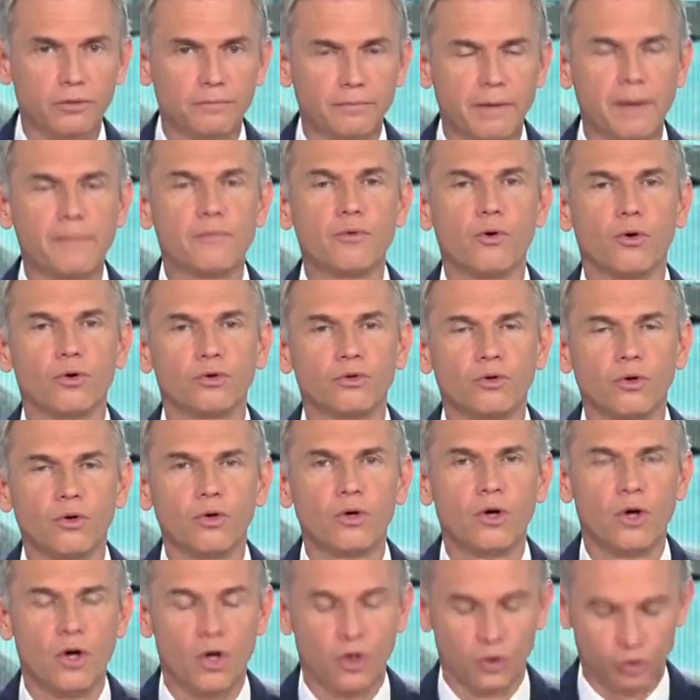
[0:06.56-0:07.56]
pas pour
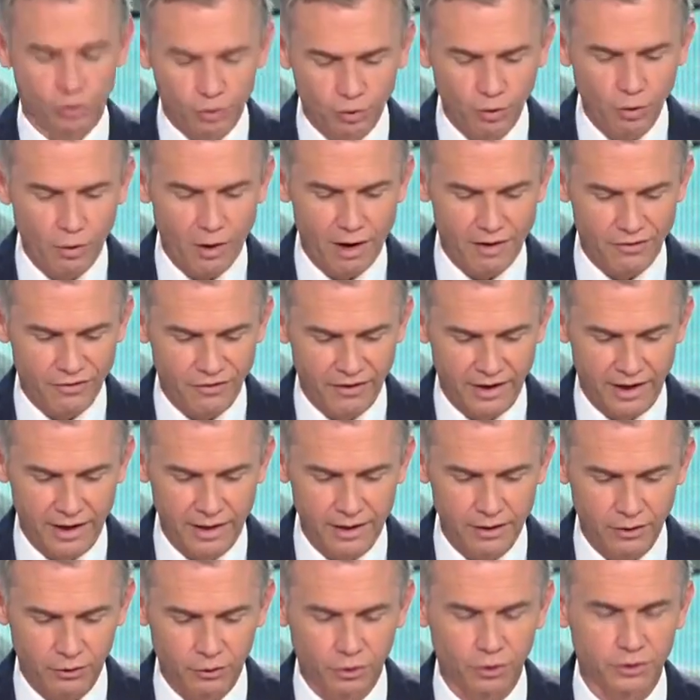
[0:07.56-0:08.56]
autant son
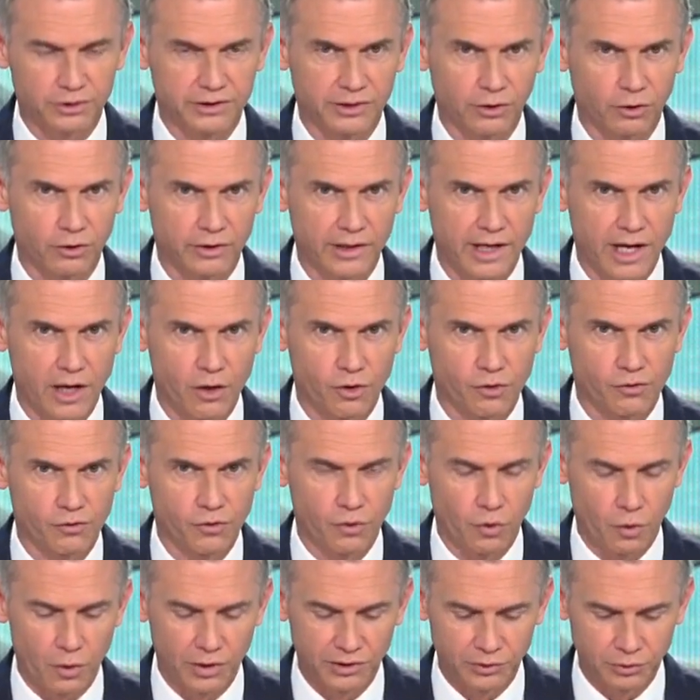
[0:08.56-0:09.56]
Rafale. En Dans en garde, le
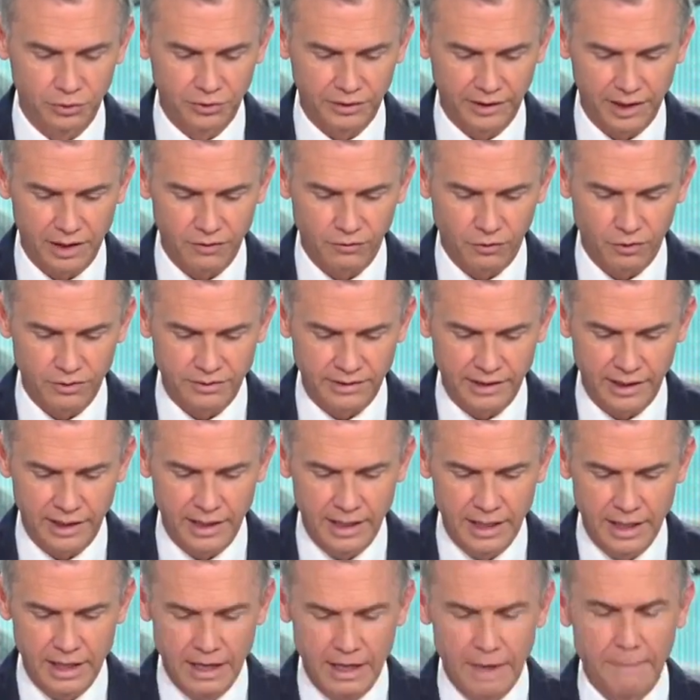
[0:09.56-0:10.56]
fleuron industriel français
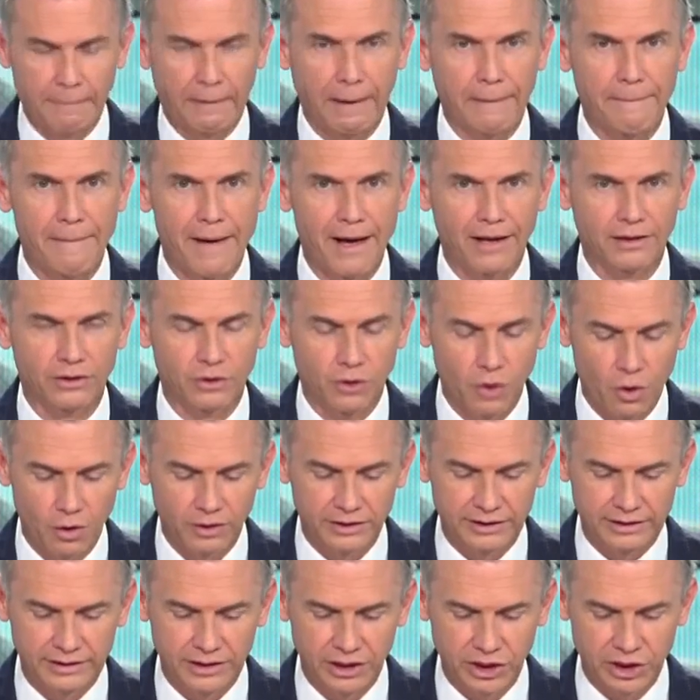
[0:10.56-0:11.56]
prépare
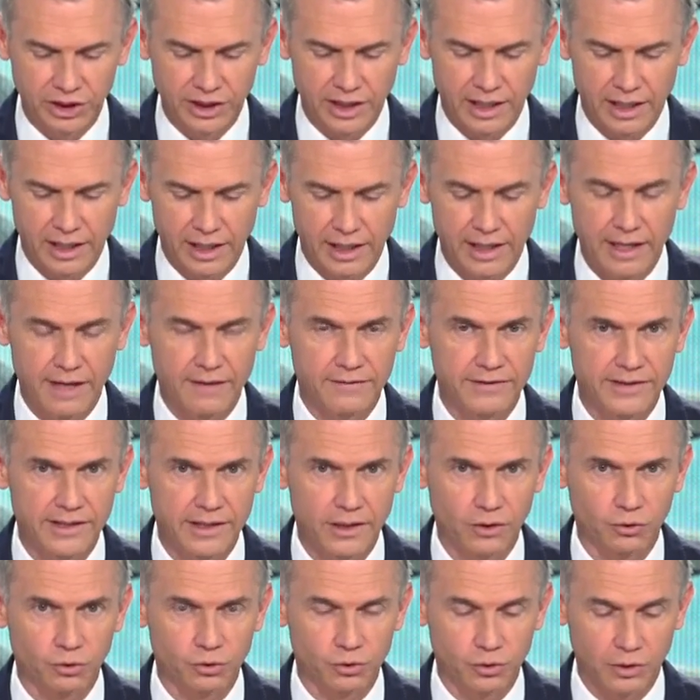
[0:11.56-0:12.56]
d'ores et déjà
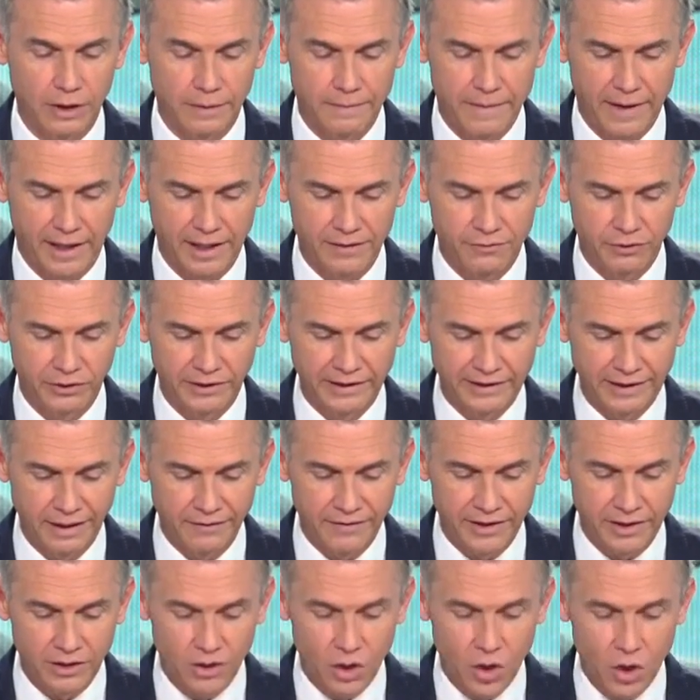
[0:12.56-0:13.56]
l'avenir de son appareil vedette
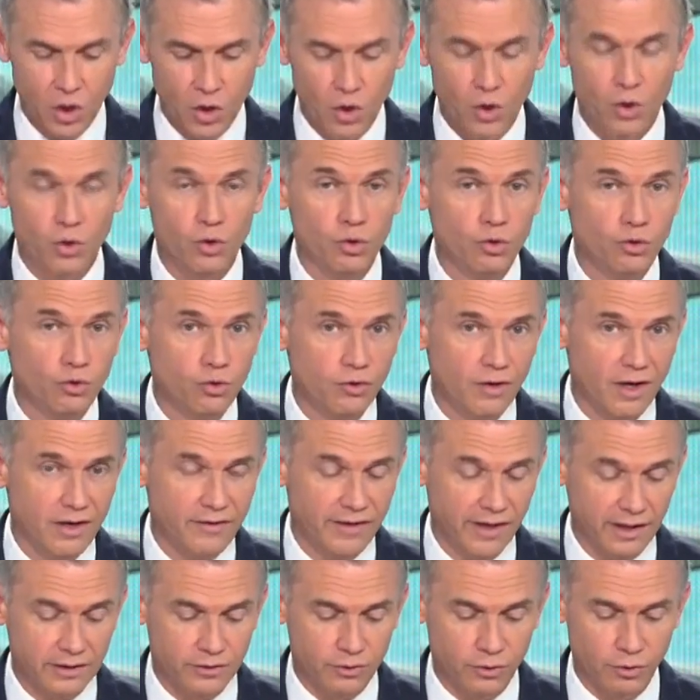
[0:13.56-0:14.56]
avec une nouvelle
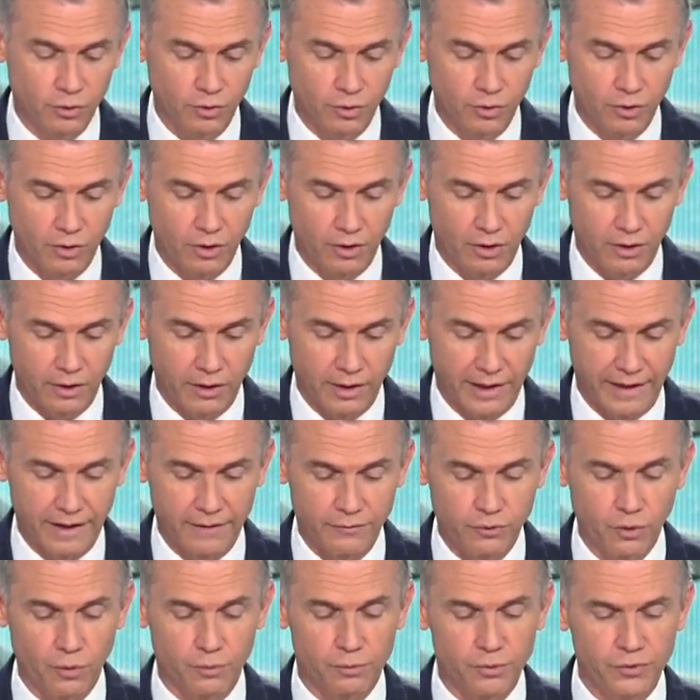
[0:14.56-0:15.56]
version, euh, un
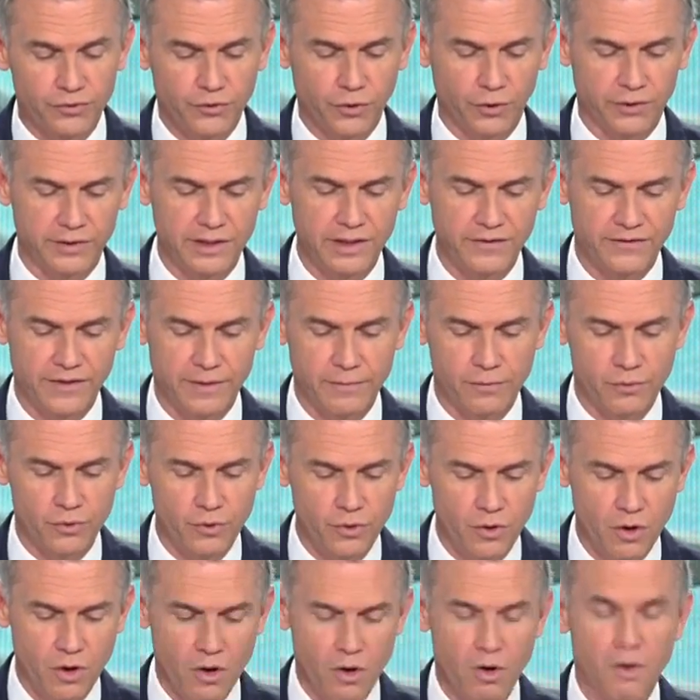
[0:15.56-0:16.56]
avion plus furtif et
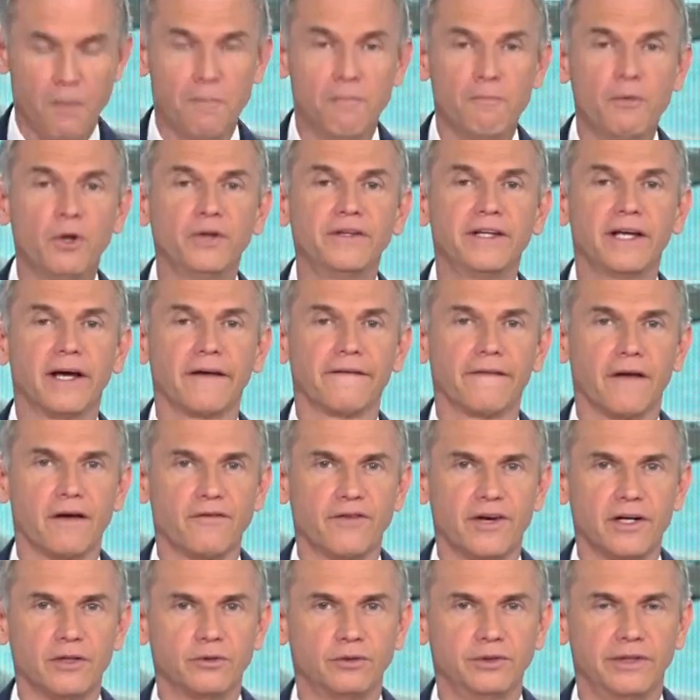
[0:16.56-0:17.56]
plus moderne,
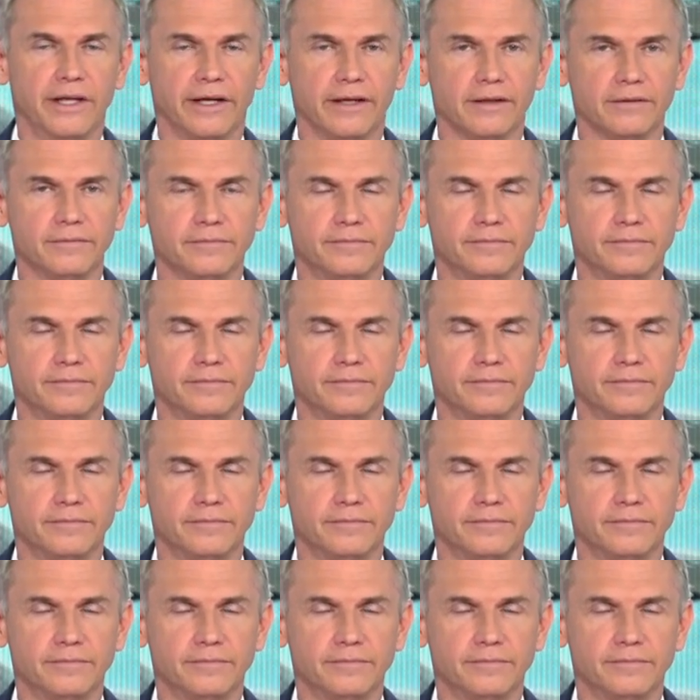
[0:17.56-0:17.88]
Raphaël Couder.